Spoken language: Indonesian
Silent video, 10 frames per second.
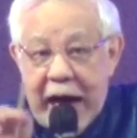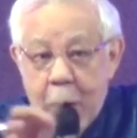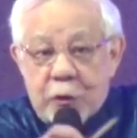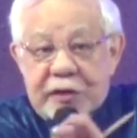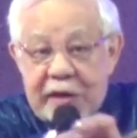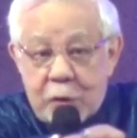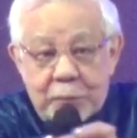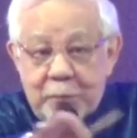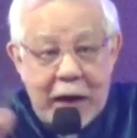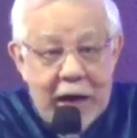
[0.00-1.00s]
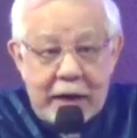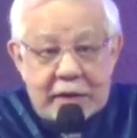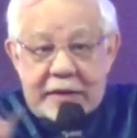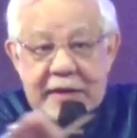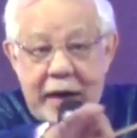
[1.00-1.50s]
raut, serut, bala,
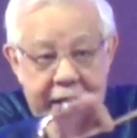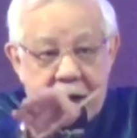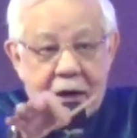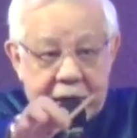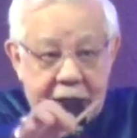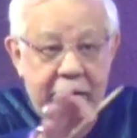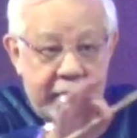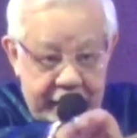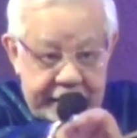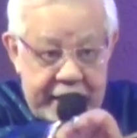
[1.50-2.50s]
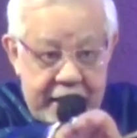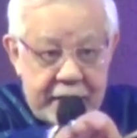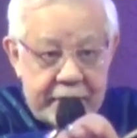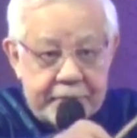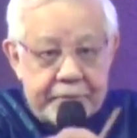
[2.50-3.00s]
terserah lah ya, oke, ngerti ya.
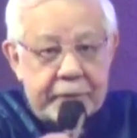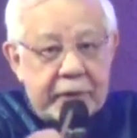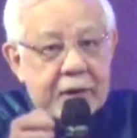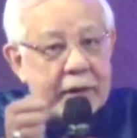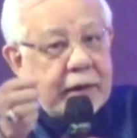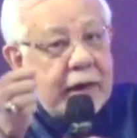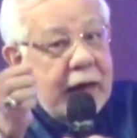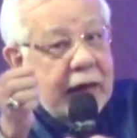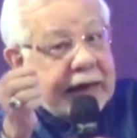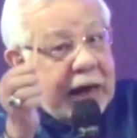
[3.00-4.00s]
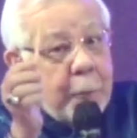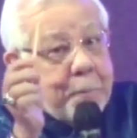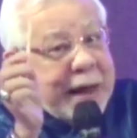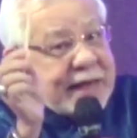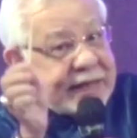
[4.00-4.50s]
Kalau
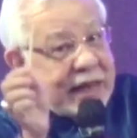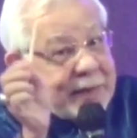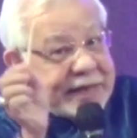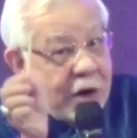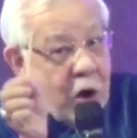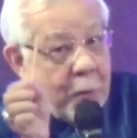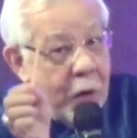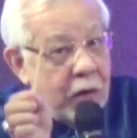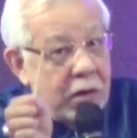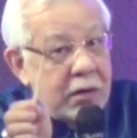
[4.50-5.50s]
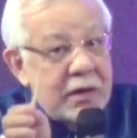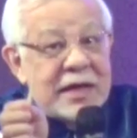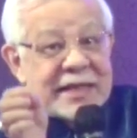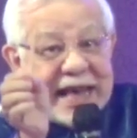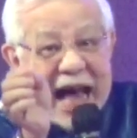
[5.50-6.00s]
pensil bisa ngomong,
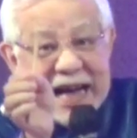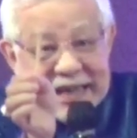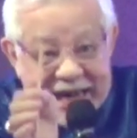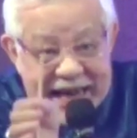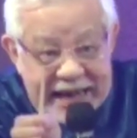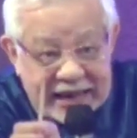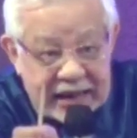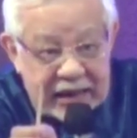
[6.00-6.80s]
sakit.